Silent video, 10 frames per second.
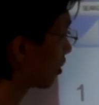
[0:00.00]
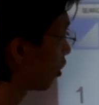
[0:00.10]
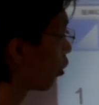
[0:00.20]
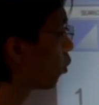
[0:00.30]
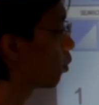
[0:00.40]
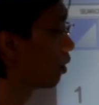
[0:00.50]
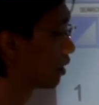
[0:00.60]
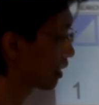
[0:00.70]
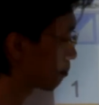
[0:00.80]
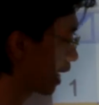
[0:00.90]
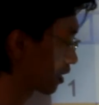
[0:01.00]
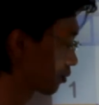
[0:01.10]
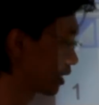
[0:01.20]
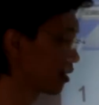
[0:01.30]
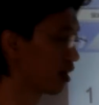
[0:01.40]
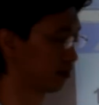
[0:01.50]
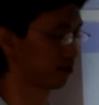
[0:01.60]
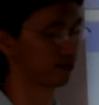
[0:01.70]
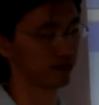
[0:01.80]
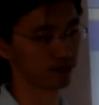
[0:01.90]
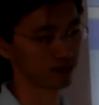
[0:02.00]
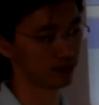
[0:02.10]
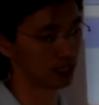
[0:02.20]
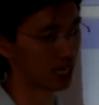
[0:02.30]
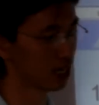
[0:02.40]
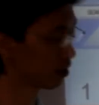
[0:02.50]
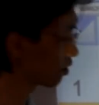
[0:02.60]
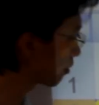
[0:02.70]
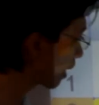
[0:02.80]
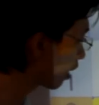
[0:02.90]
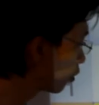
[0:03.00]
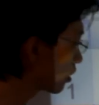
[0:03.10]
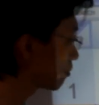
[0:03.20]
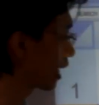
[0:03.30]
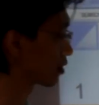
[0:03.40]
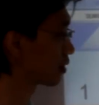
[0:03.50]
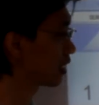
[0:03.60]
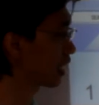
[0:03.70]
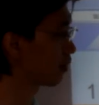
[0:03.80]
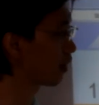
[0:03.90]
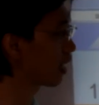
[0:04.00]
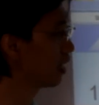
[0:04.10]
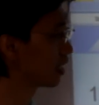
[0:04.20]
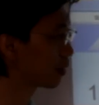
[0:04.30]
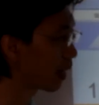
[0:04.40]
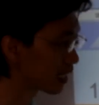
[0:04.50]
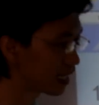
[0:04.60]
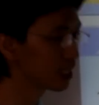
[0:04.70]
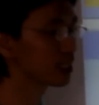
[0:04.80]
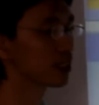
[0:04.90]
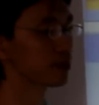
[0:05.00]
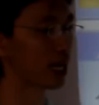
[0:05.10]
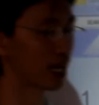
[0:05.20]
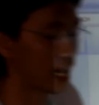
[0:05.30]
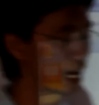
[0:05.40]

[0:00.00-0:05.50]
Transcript: รู้ตำแหน่งตรงนี้ก่อนนะเราต้องทำการรู้ตำแหน่งตรงนี้ครับว่าตำแหน่งนี้คือตำแหน่งอะไร